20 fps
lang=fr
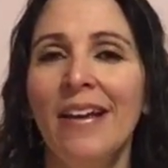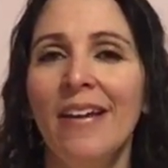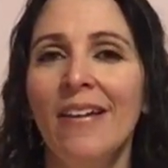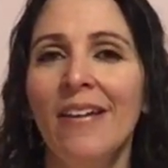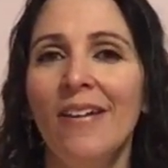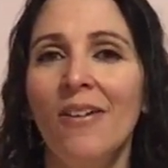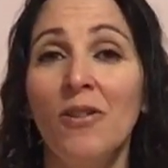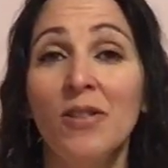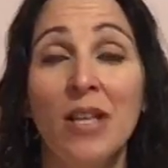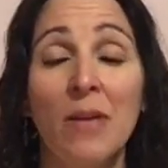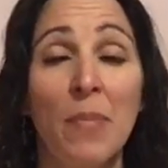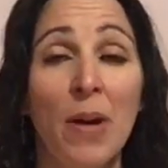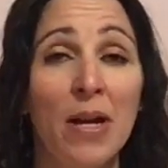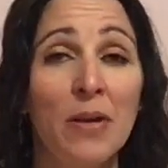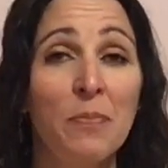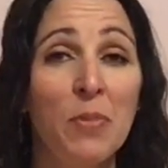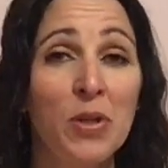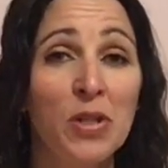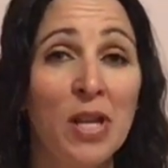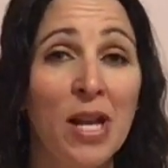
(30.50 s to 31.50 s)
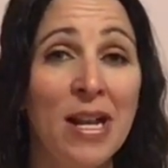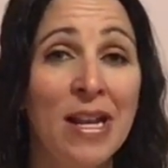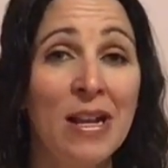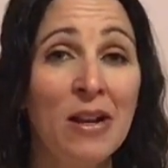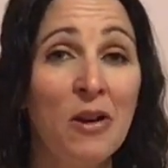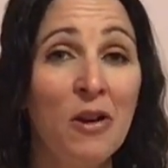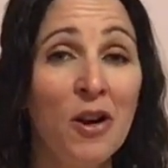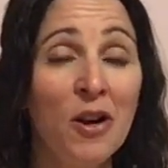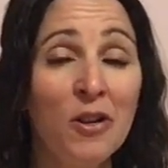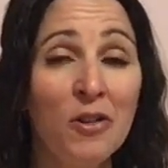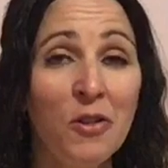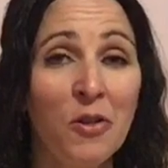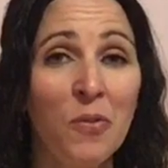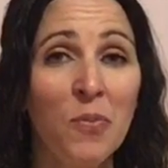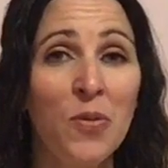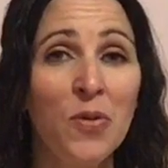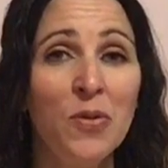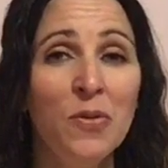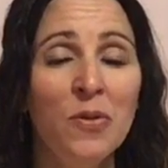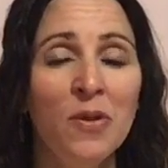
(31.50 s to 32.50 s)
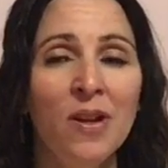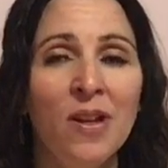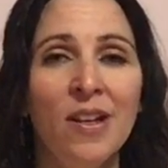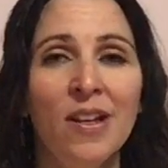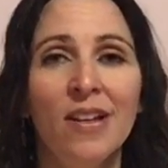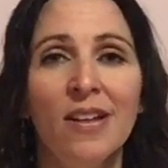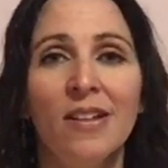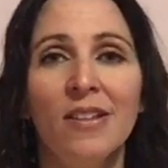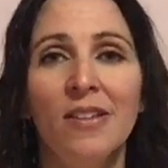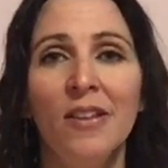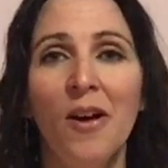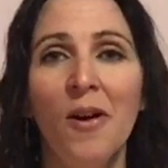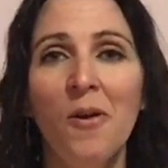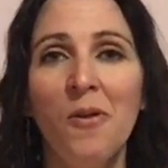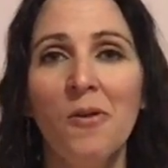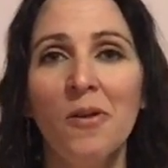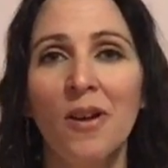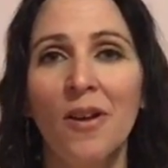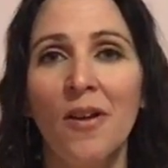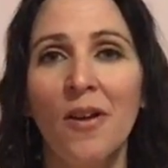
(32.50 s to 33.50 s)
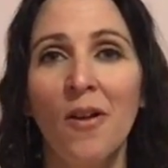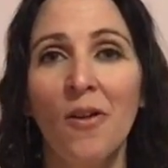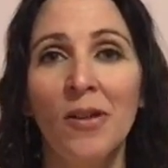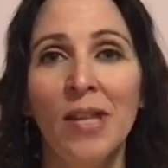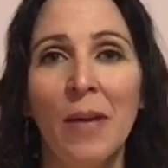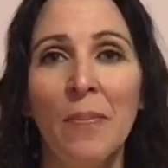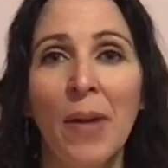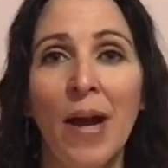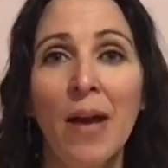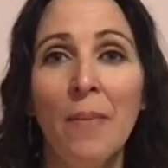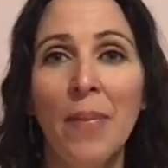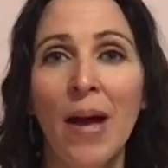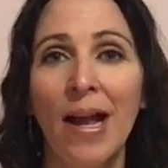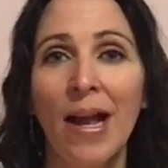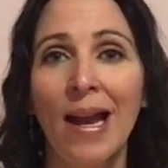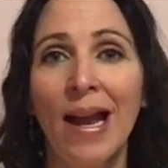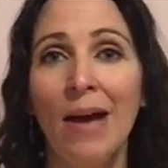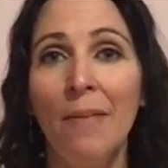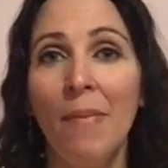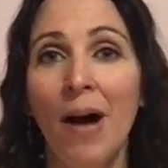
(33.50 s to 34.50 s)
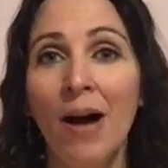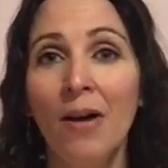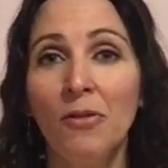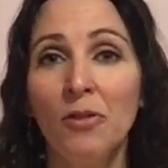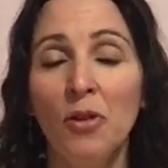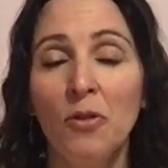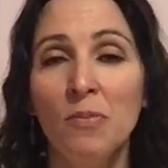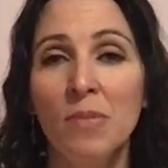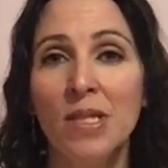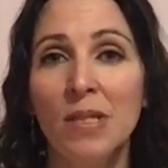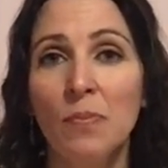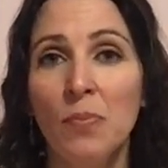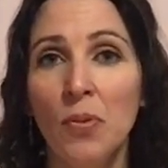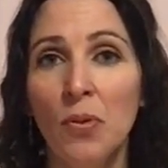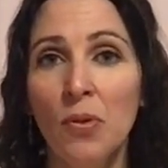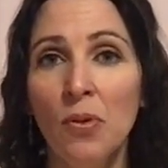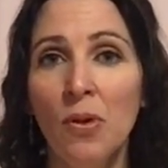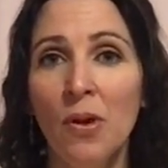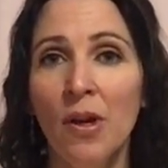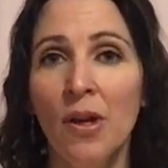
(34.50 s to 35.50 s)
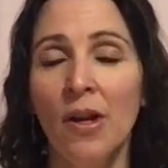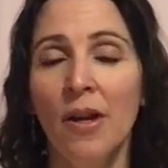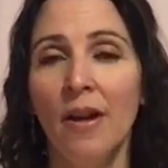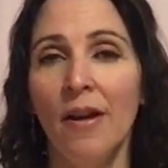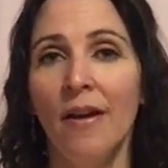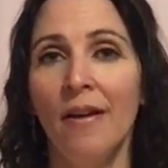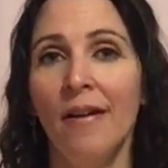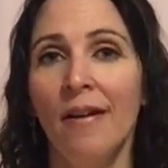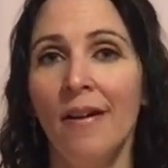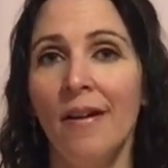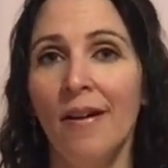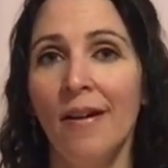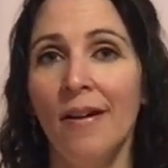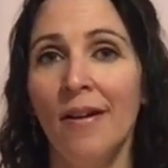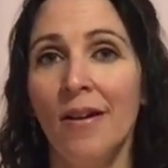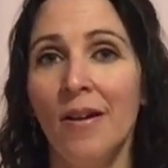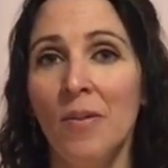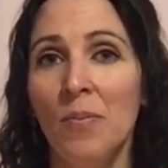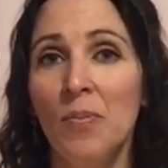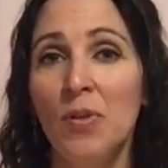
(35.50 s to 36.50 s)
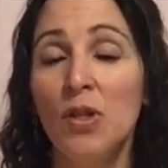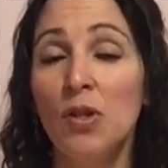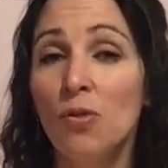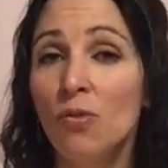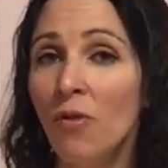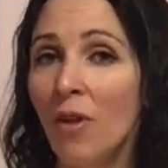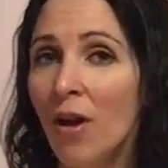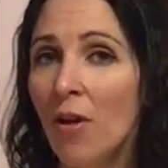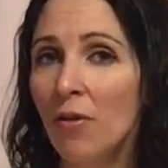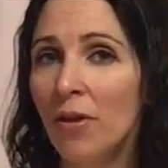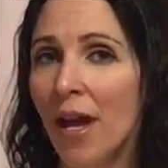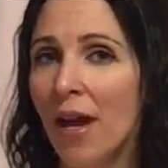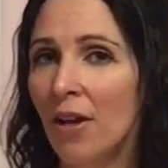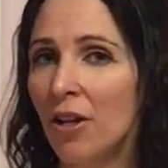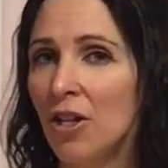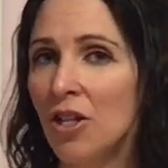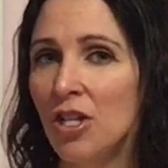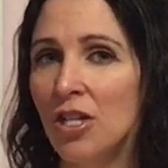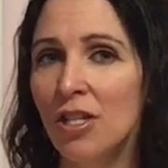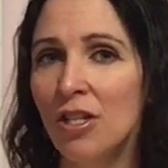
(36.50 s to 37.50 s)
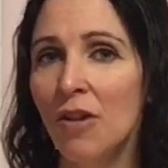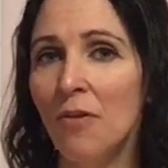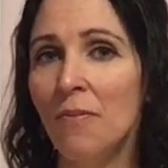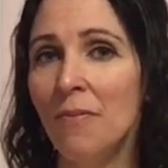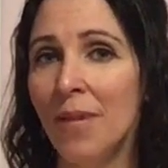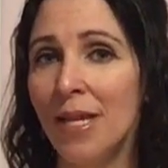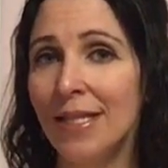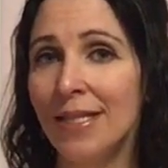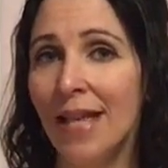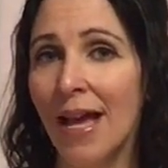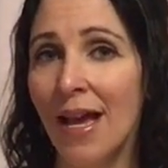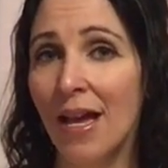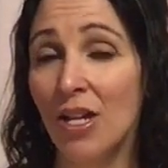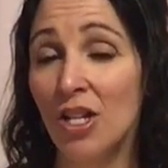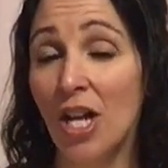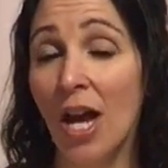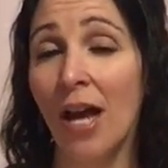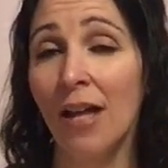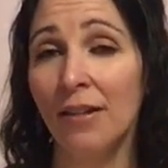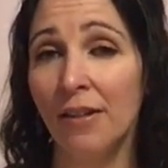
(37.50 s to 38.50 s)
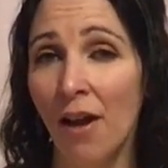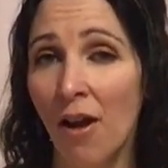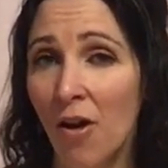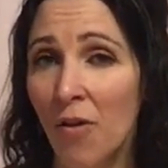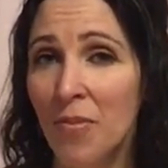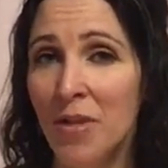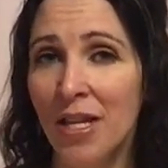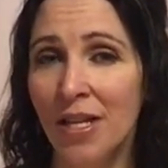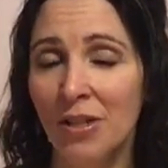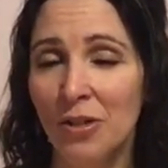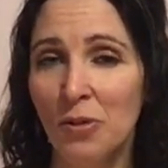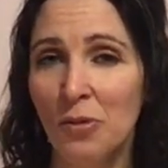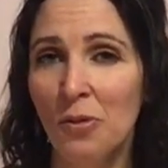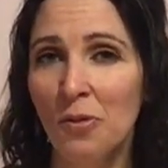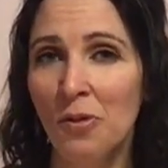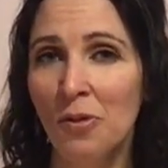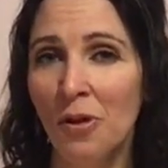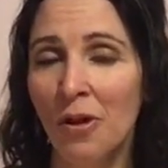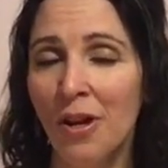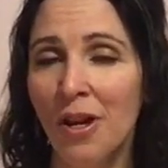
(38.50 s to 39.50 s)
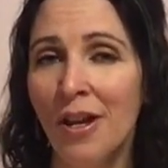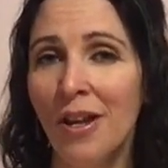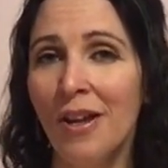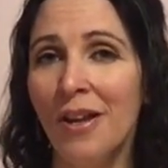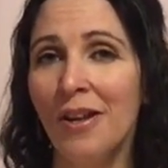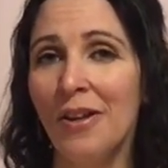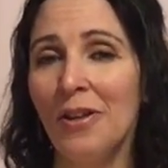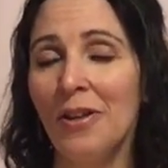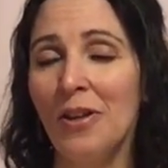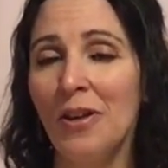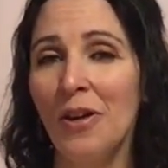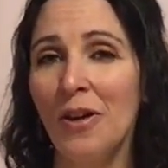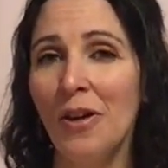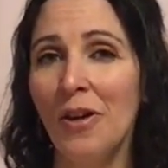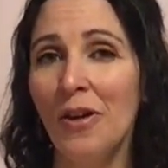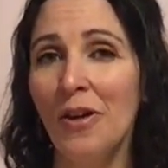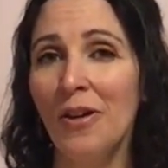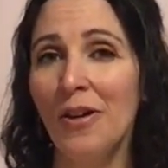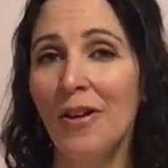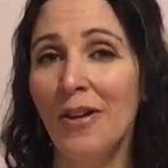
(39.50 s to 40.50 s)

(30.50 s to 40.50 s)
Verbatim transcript: Euh, on n'apprend pas ça à l'école non plus. Donc, euh, on apprend par la bande un petit peu. Puis souvent, on enregistre comme message, à tort bien sûr, que